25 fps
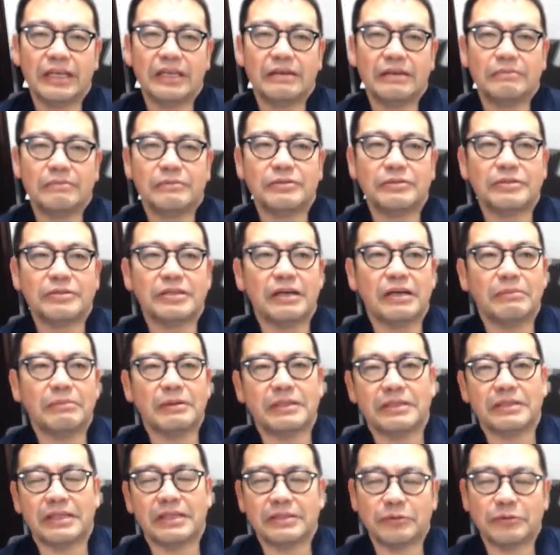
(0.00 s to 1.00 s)
文化
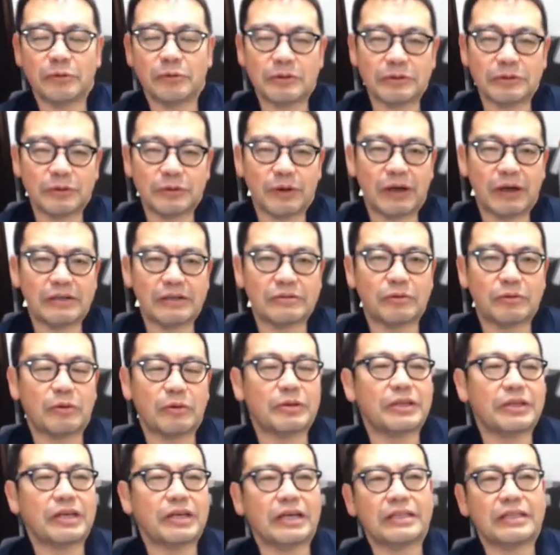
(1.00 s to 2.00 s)
面でそういうのがあると
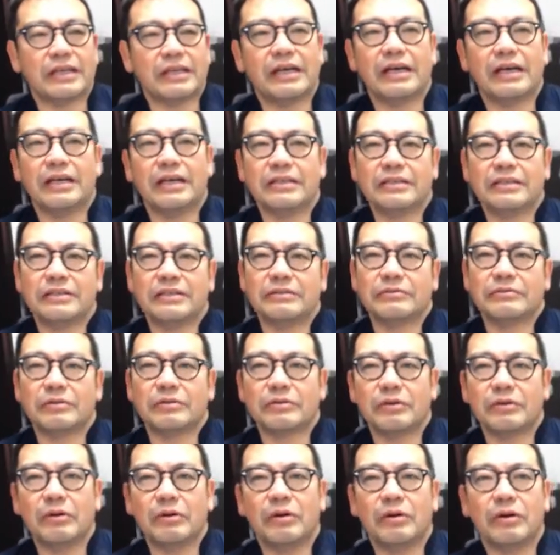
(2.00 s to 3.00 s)
いいかなっていうの
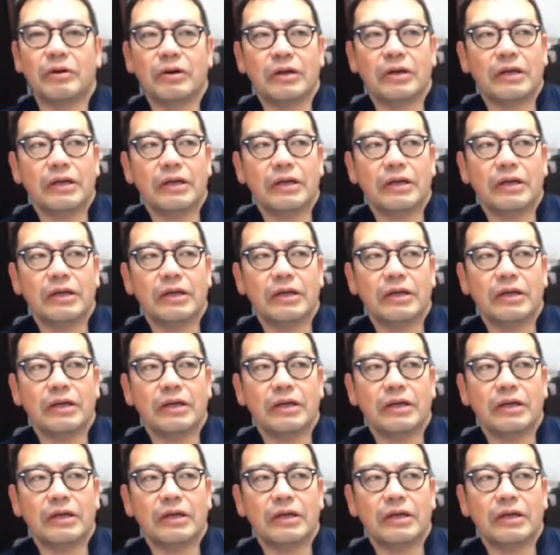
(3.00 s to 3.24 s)
と、